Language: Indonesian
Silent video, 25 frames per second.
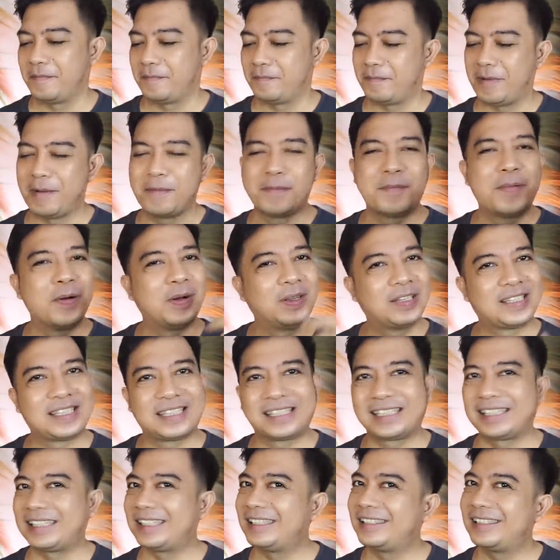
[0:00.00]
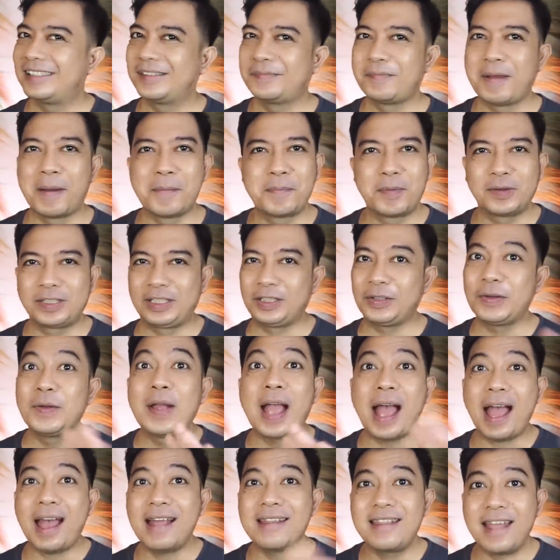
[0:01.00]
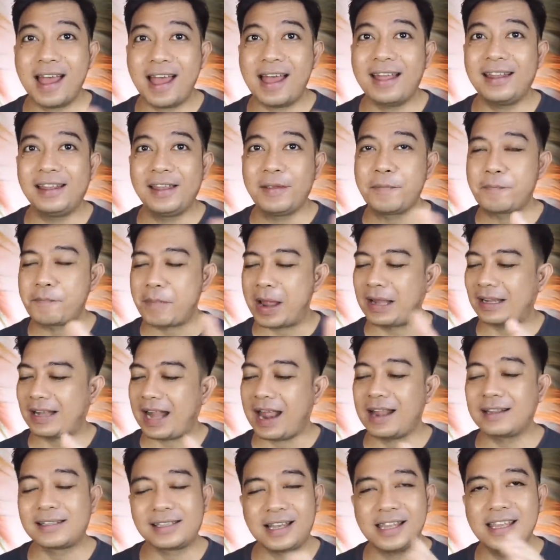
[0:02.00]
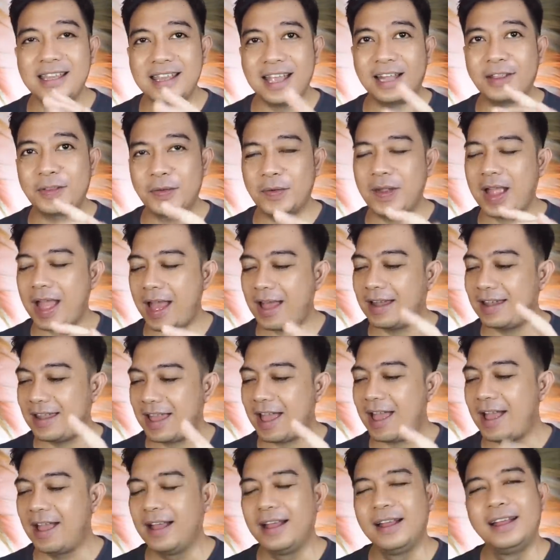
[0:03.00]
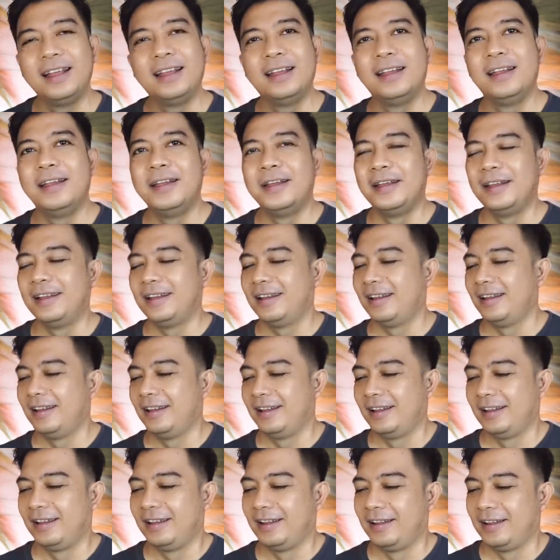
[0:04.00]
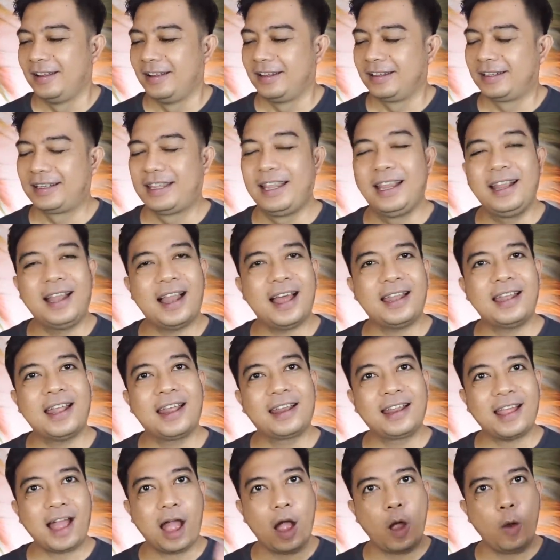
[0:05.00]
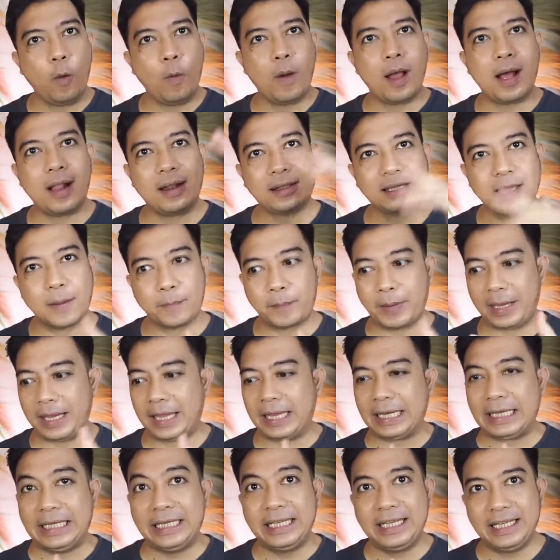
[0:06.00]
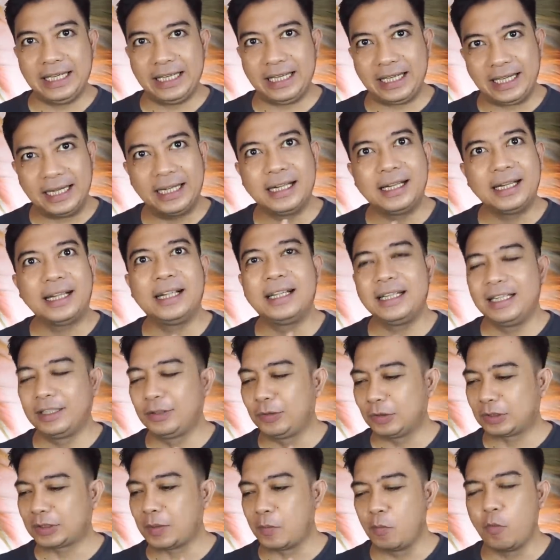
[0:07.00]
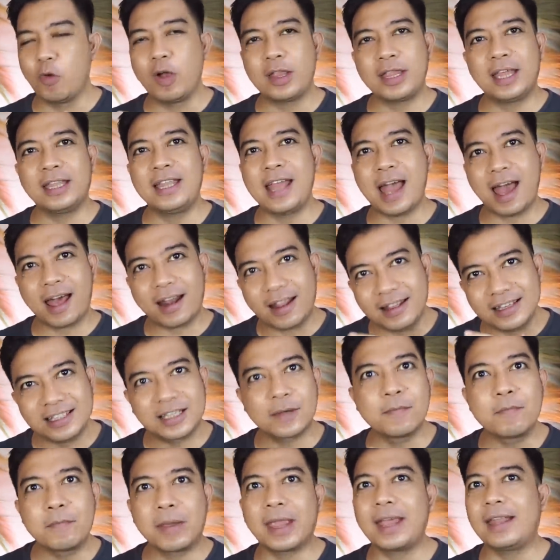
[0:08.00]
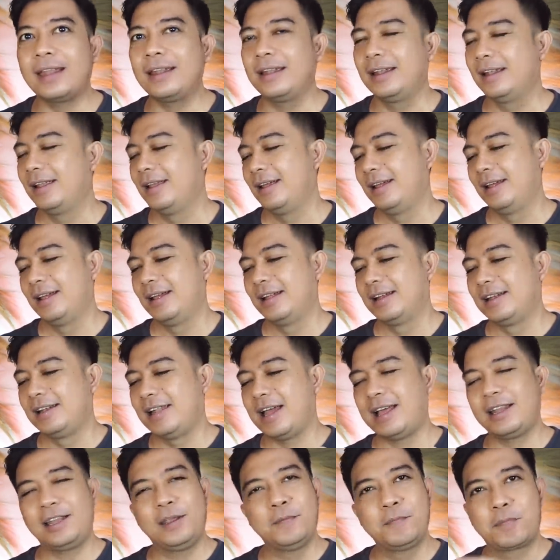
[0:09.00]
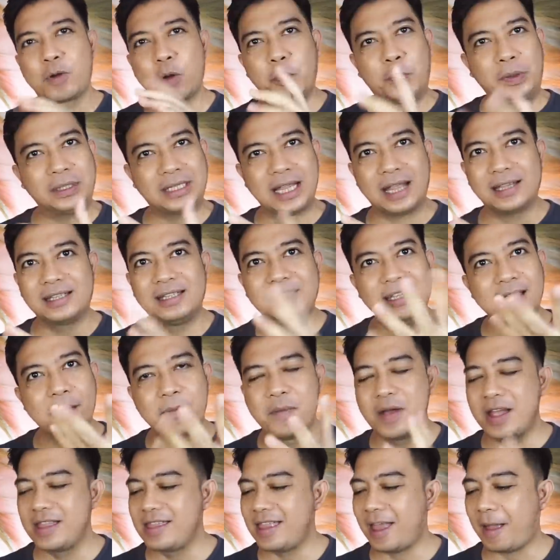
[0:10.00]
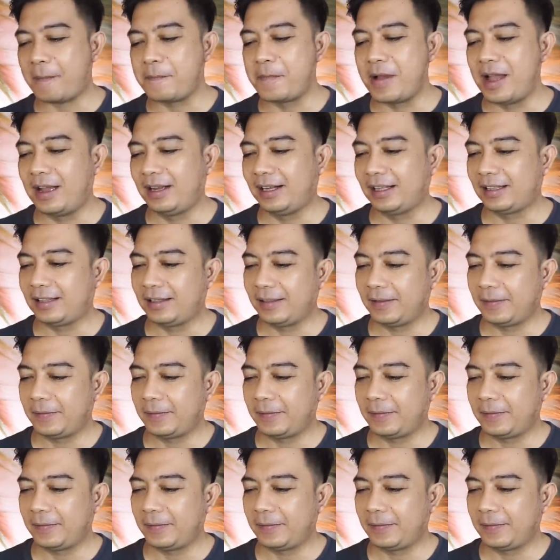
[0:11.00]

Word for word: Mampus mampus itu nggak ada di part aslinya tuh nggak ada gila dari awal sampai yang ini nih itu semuanya di aransemen dan improvisasinya banyak banget